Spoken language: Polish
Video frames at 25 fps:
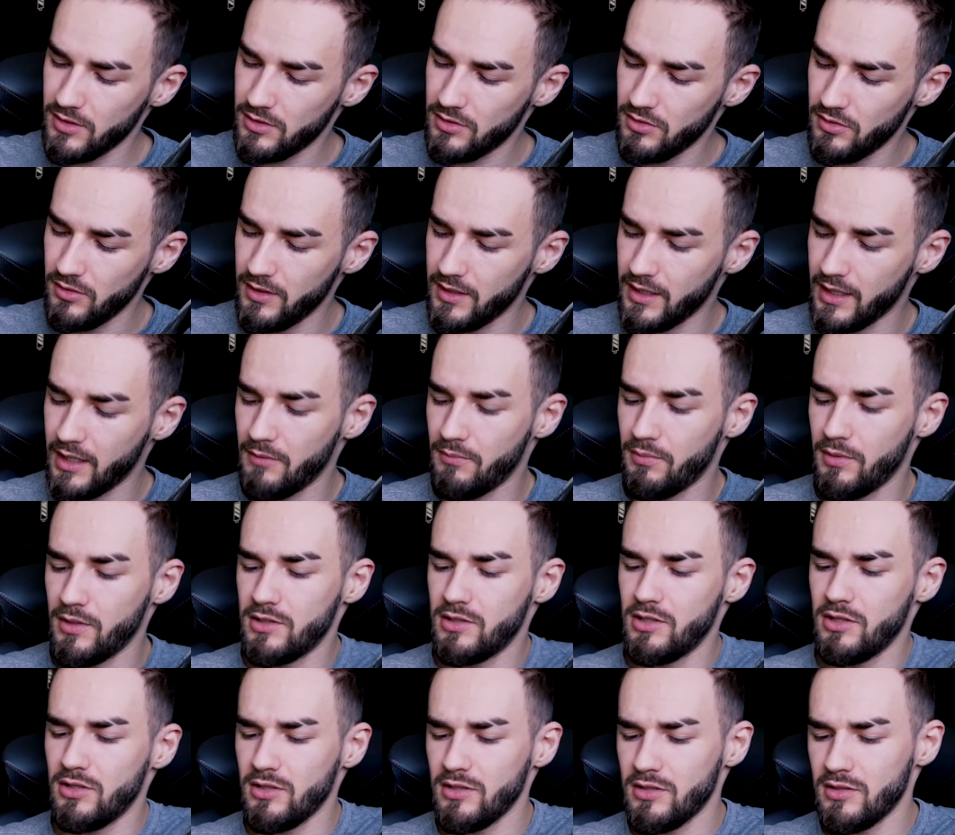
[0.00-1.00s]
tu jest drugi taki
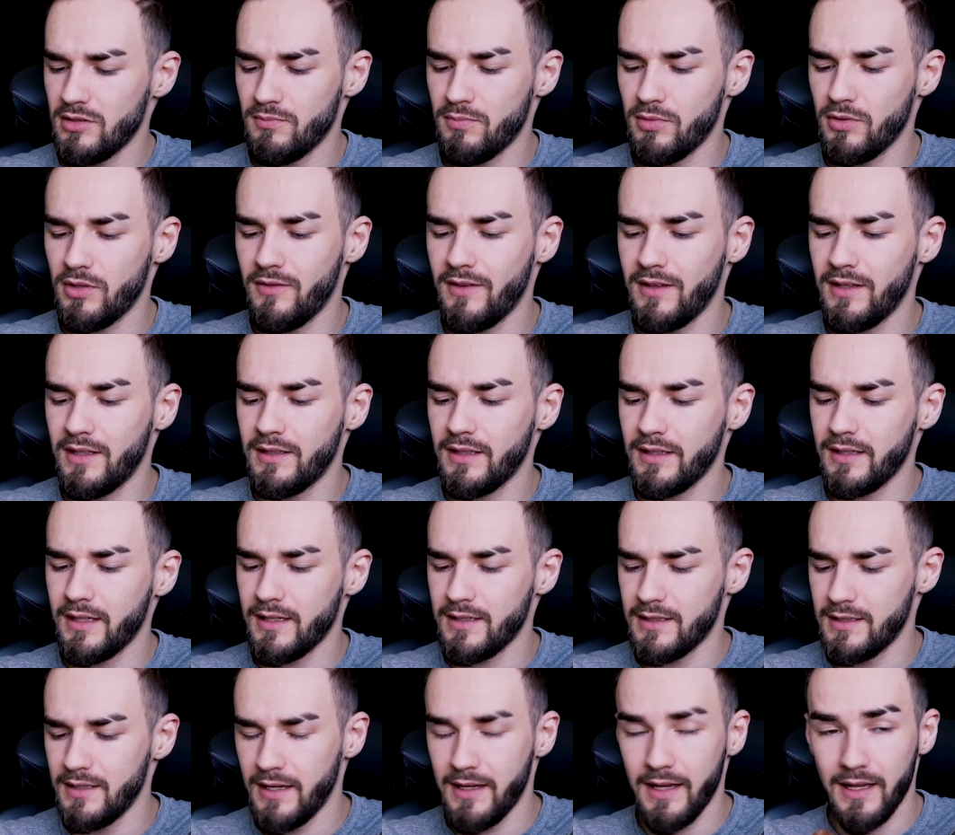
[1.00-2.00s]
pypeć, czyli to jest podawane tak jak